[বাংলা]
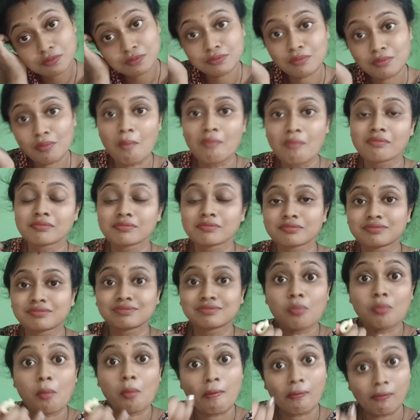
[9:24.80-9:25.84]
আর তারপরে একটু
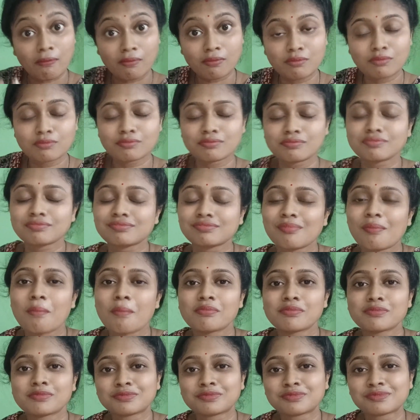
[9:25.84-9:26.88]
ঘুমানোর চেষ্টা করব
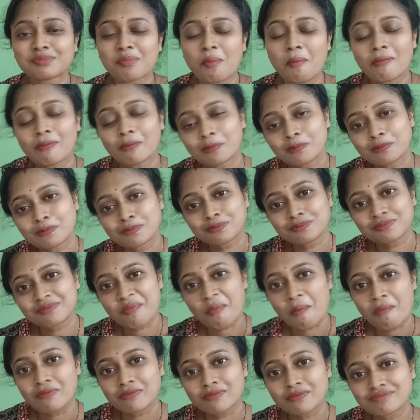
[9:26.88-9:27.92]
অবশ্য ঘুম হবে না
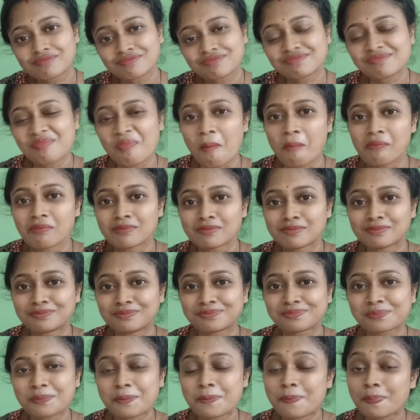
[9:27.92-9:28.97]
কারণ সকালবেলায় দশটা
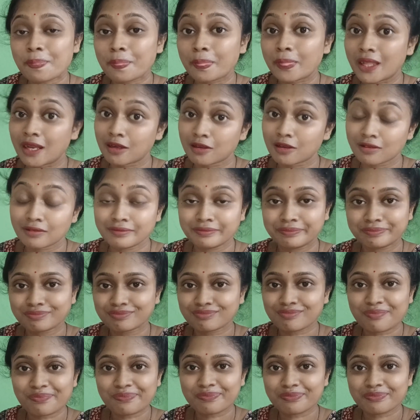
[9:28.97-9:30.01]
এগারোটা নাগাদ ঘুম থেকে
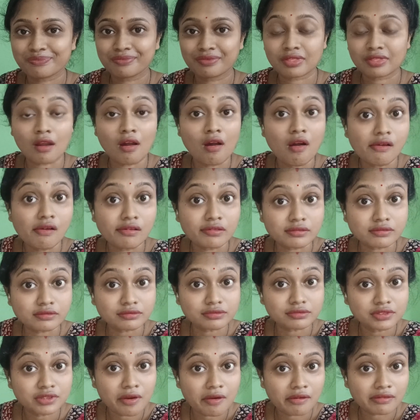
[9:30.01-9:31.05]
উঠেছি আবার
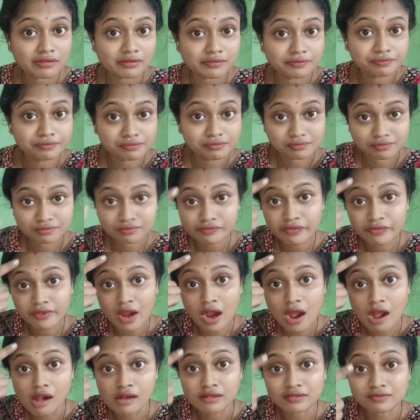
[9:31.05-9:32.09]
কিসের ঘুম গো বন্ধুরা
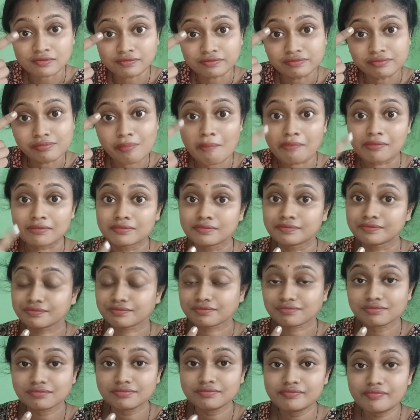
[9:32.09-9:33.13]
আমি অত